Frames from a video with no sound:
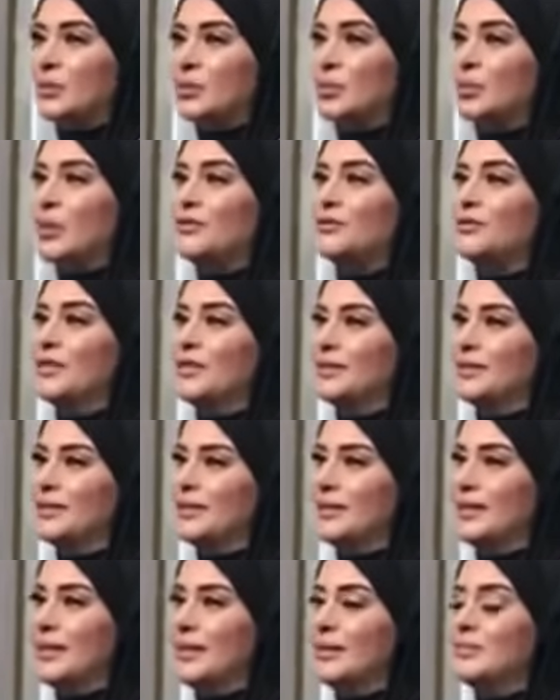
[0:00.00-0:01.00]
وفى
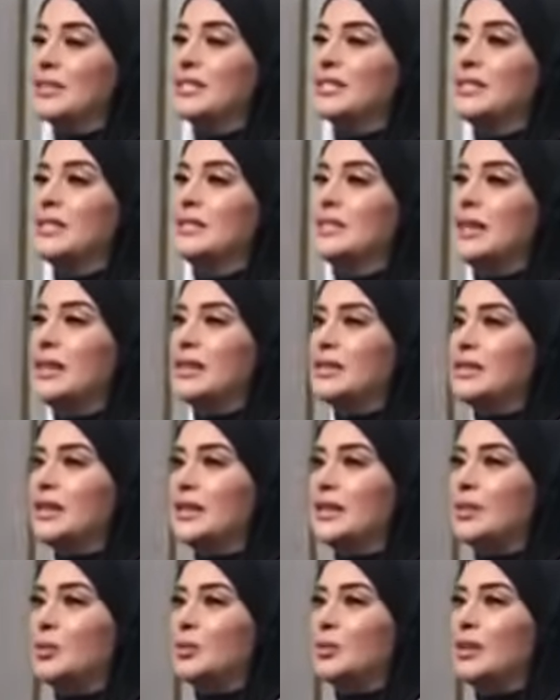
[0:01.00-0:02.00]
بس أنت
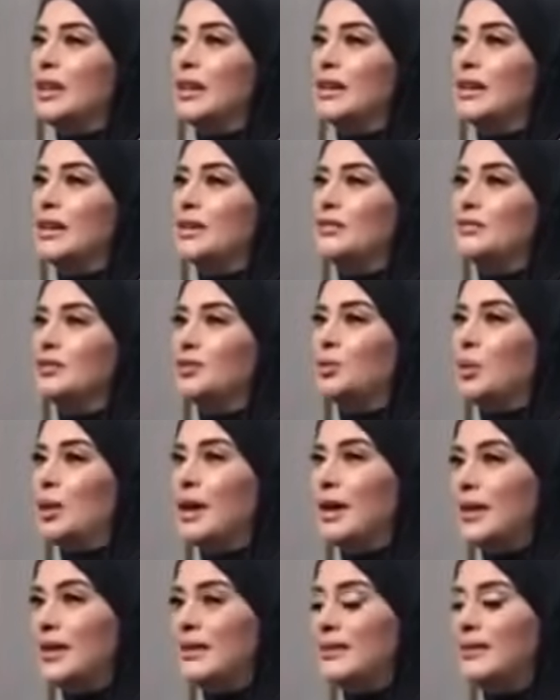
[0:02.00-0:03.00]
ادعي ولح في الدعاء